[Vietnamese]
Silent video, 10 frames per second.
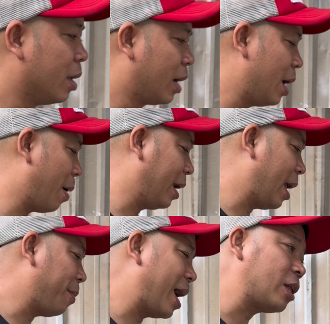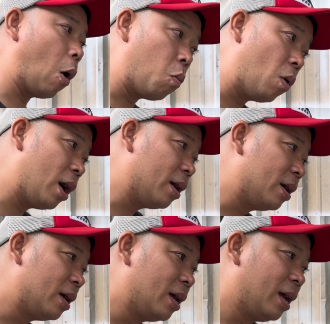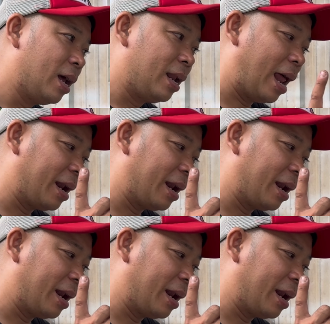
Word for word: khi mà anh em gắn thùng á là